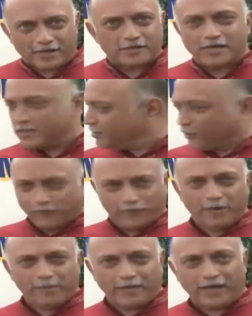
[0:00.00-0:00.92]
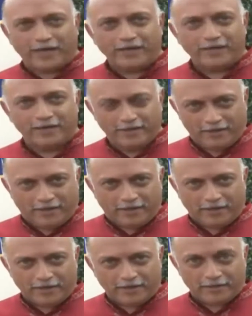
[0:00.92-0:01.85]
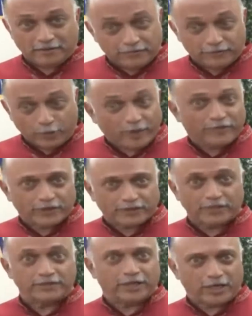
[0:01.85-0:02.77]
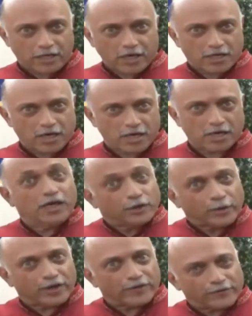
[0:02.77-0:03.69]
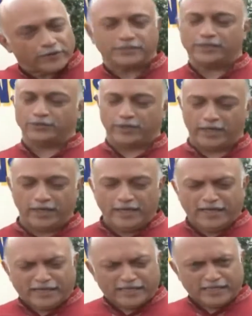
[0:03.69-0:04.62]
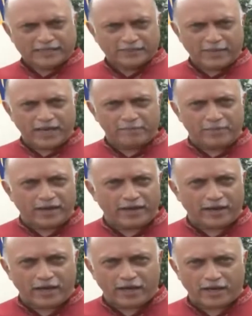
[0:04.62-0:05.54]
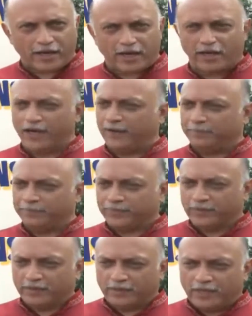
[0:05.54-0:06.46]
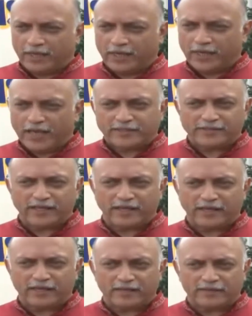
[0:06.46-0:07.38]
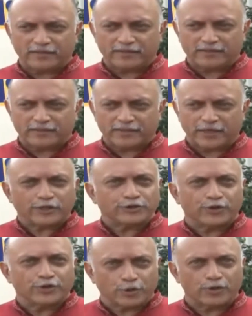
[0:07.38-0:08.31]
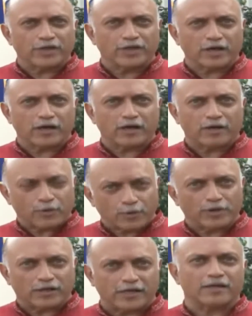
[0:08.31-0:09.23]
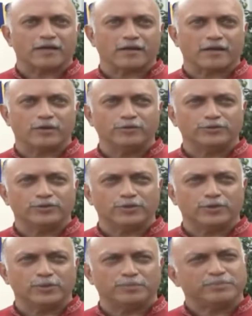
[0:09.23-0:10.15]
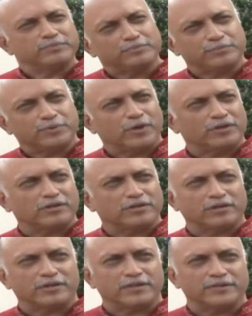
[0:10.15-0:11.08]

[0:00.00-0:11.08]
कख का जो फिल्म है ट्वेंटी फर्स्ट सेंचुरी कख का ट्वेंटी फर्स्ट सेंचुरी इसमें मैं एक आ, एक ऐसे रेस्टोरेंट ओनर का रोल अदा कर रहा हूँ जो बहुत